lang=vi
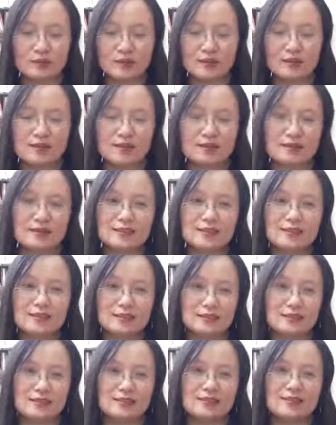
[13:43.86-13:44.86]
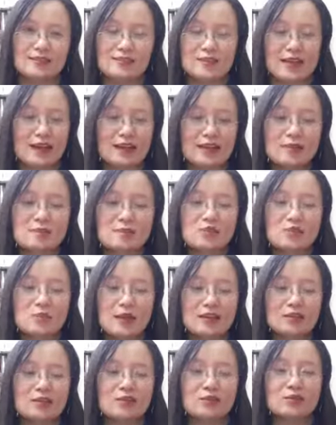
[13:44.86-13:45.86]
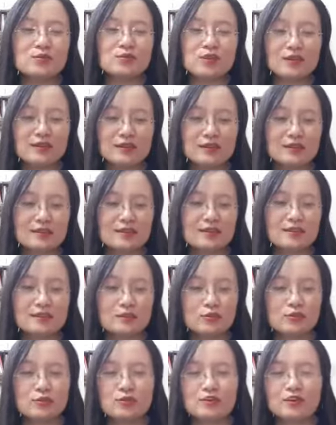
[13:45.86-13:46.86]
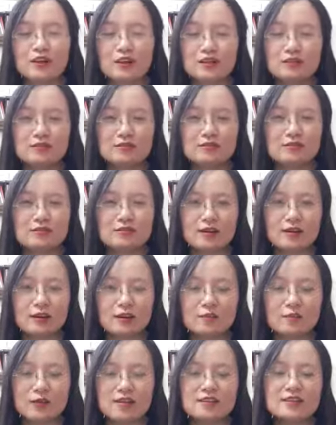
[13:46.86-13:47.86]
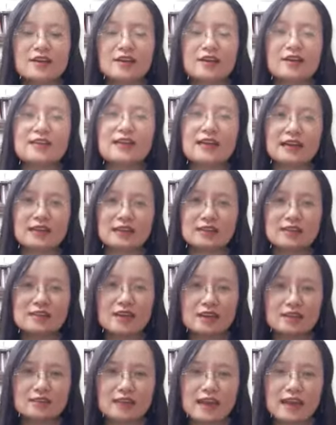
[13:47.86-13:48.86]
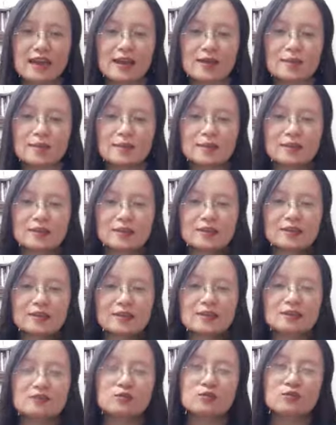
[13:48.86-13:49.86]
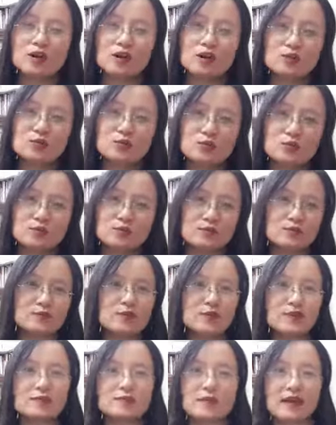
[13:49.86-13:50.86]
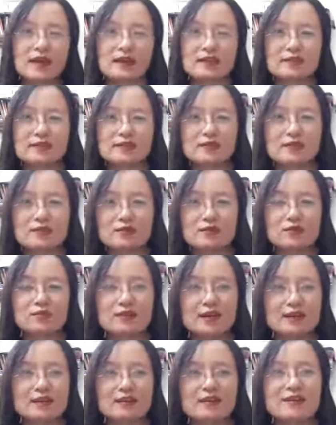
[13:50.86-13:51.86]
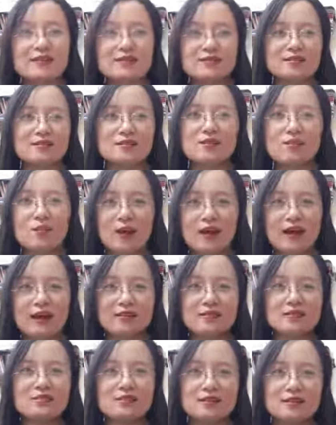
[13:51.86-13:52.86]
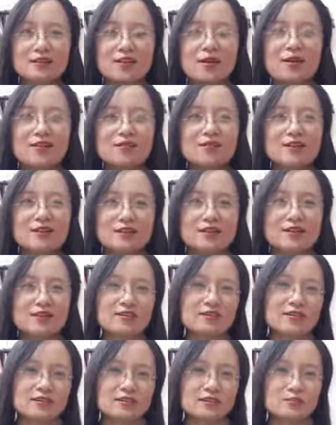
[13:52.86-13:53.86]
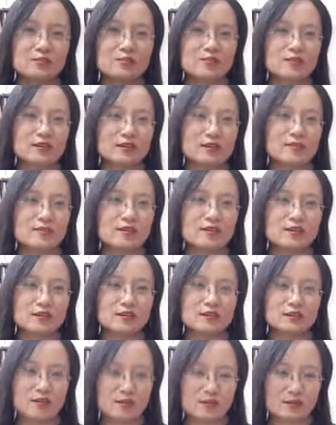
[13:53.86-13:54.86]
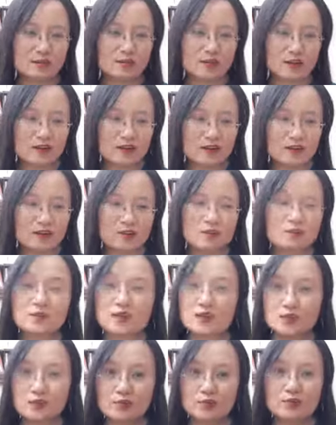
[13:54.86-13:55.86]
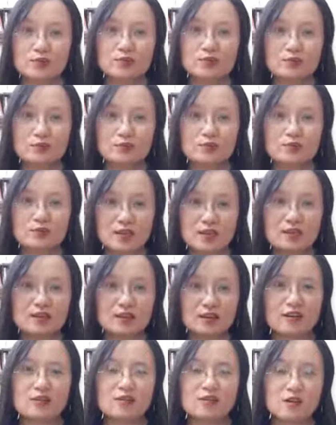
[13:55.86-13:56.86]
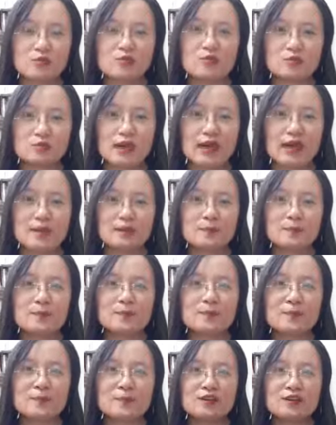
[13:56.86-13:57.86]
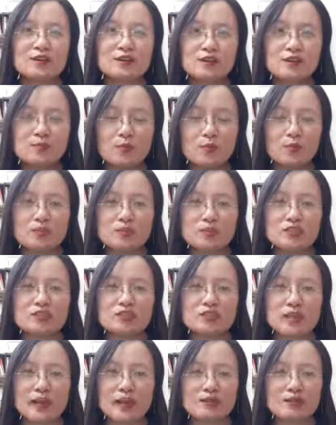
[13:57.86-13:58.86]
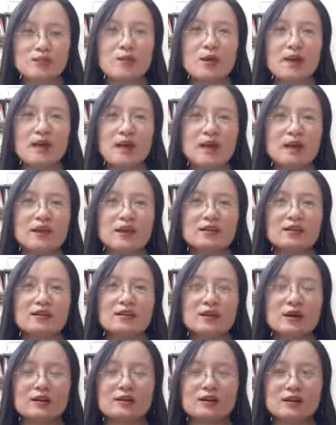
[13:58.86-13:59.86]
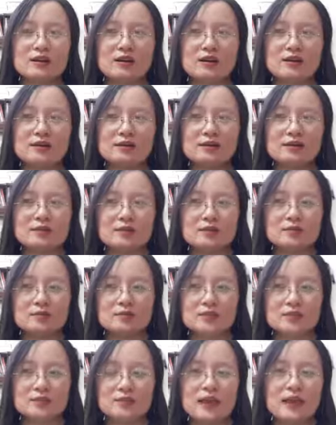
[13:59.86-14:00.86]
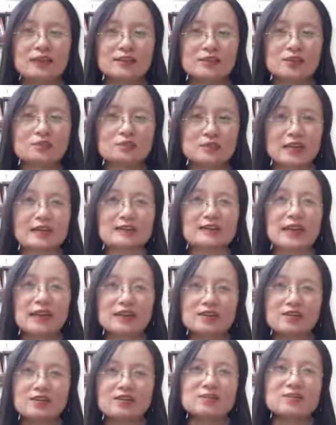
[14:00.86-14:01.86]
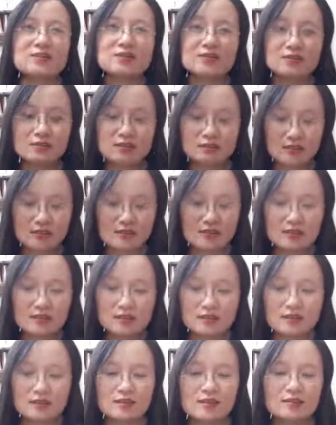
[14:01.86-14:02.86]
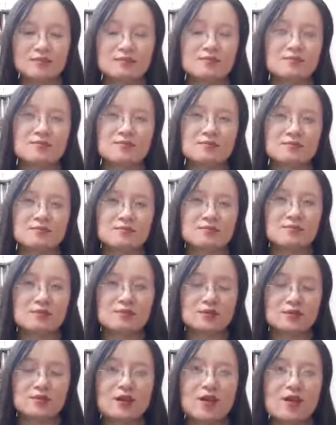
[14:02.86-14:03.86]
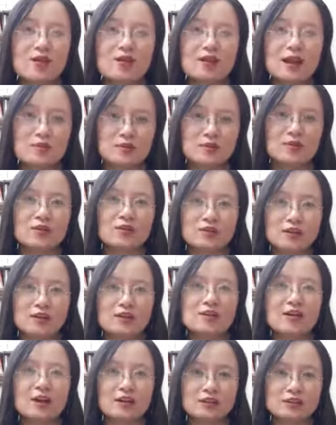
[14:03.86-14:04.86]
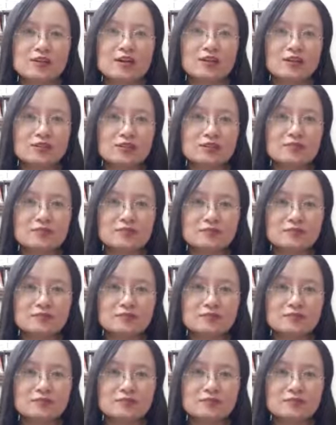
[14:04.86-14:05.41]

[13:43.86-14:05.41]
à, và cảm xúc hai chiều nó là cái điều gì đó không phải dễ dàng để nhận ra là khi tôi nói chuyện với các bạn là chúng ta đang đứng ở bên ngoài chúng ta nói về nó chúng ta cảm thấy có thể phần nào đó chúng ta hiểu biết là nó có tồn tại nhưng khi mỗi người trải qua hoặc là à, mình đang trong trạng thái đó thì thường thì ít khi khó lòng có thể nhận ra được